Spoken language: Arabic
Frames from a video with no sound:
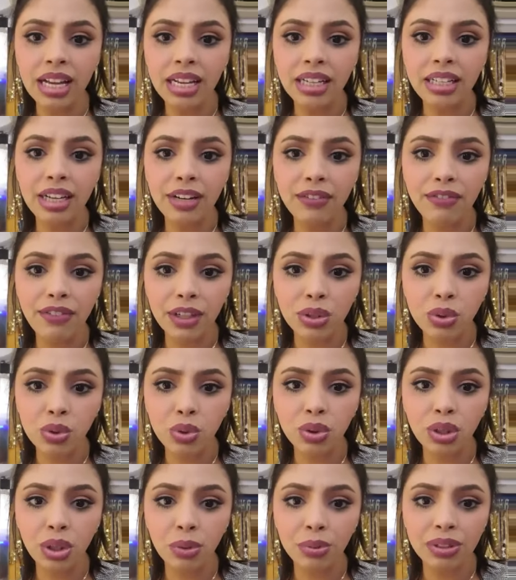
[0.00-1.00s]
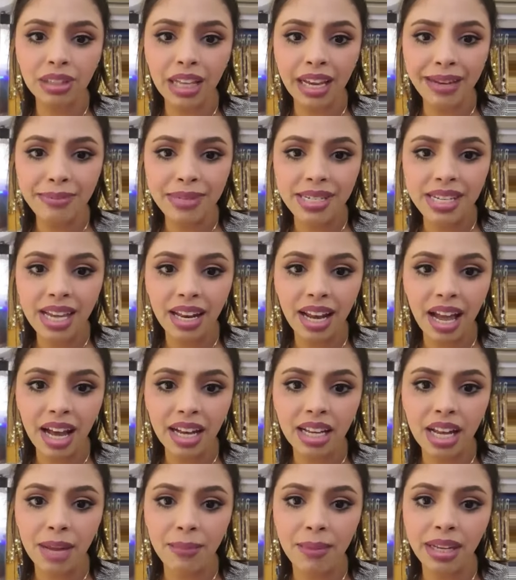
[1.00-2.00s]
اللي الفاتوره والذهب ديالها
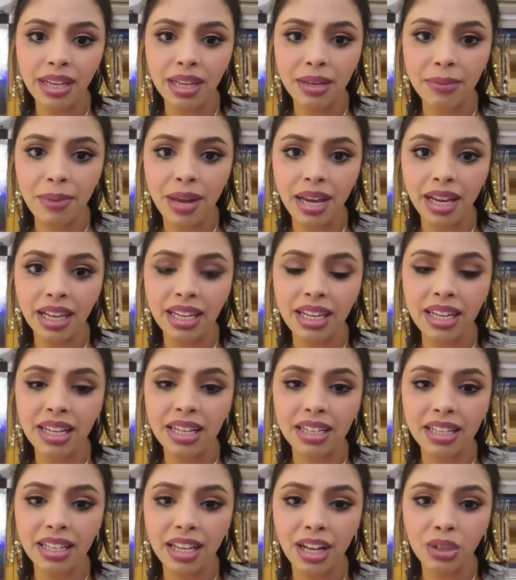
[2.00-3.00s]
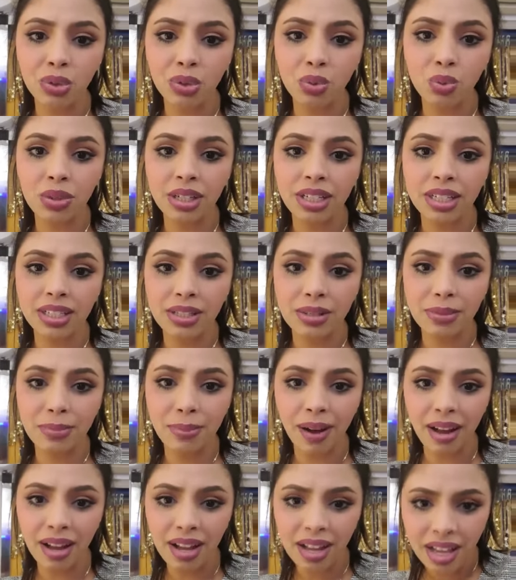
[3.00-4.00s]
كما ينبغي الكاش والكتبه